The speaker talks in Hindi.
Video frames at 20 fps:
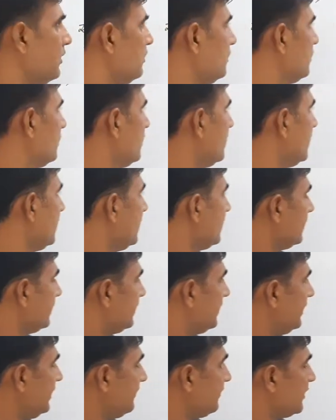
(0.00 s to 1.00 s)
हूँ
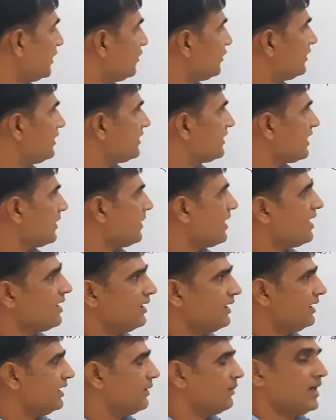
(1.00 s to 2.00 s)
कि मनुष्य समान
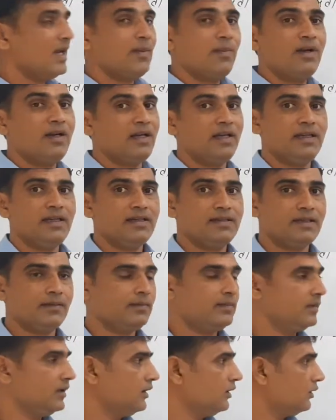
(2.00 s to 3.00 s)
नहीं है बराबर नहीं है
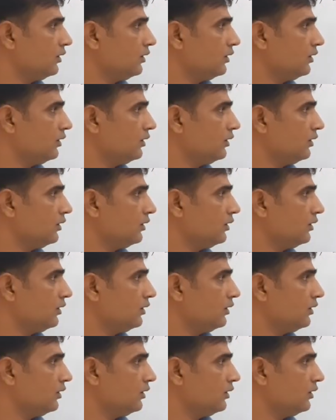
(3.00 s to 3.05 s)
सब